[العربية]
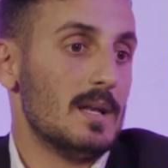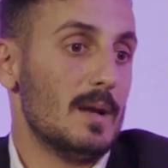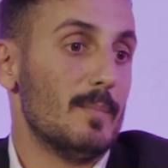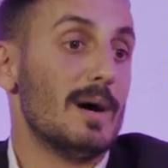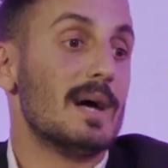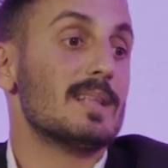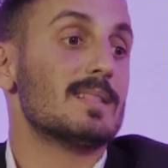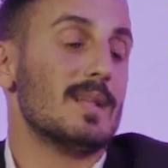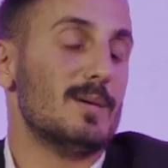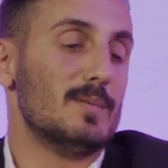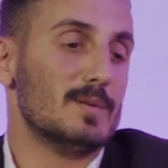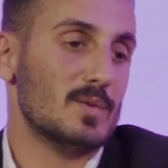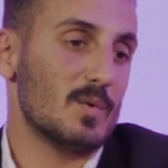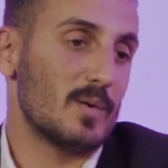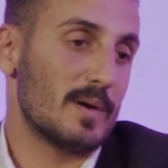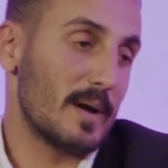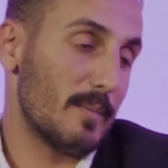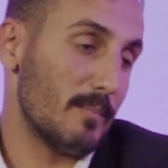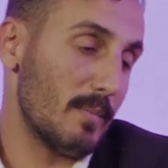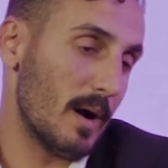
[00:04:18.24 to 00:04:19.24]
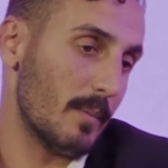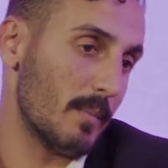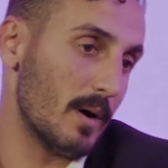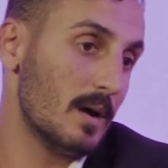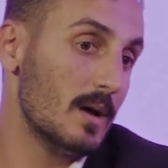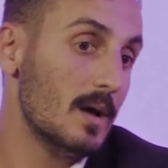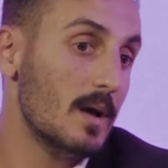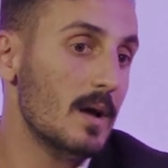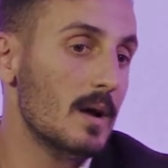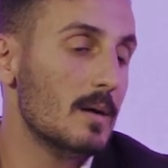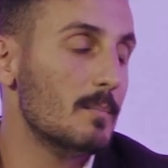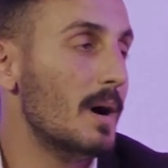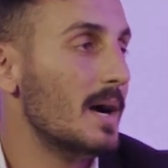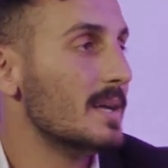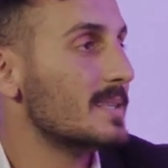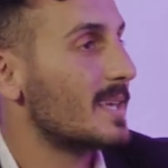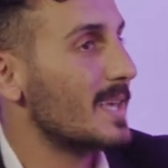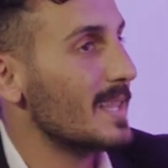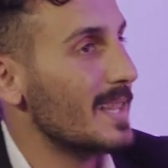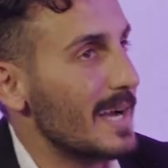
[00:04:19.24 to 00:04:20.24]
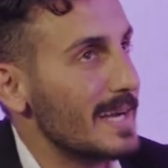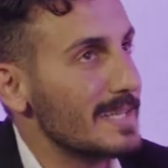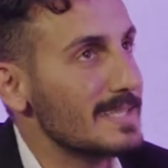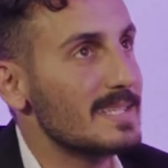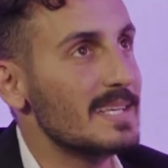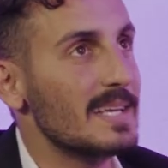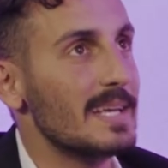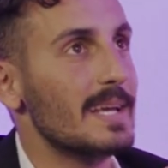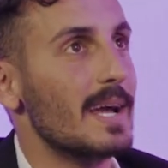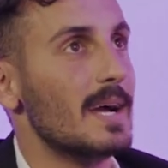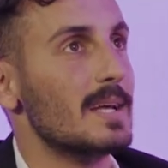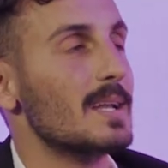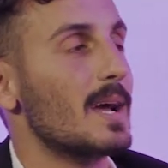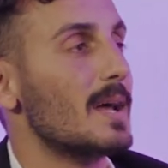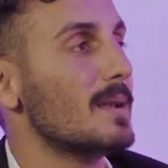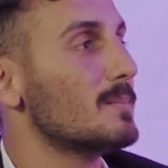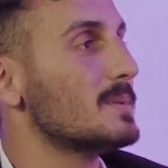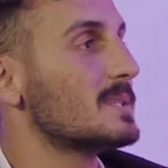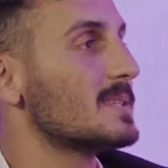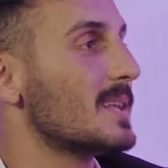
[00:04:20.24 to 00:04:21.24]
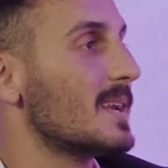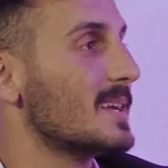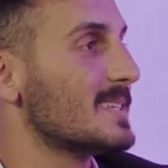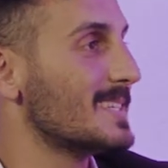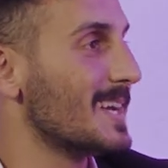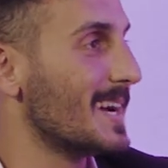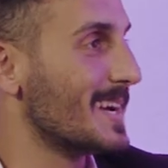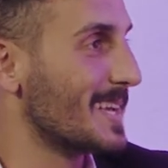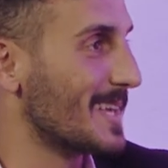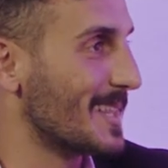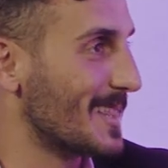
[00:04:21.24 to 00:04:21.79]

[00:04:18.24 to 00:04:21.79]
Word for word: لما أطلع من دون كمامة بعد كذا عندي يعني أنا مشكلة أشياء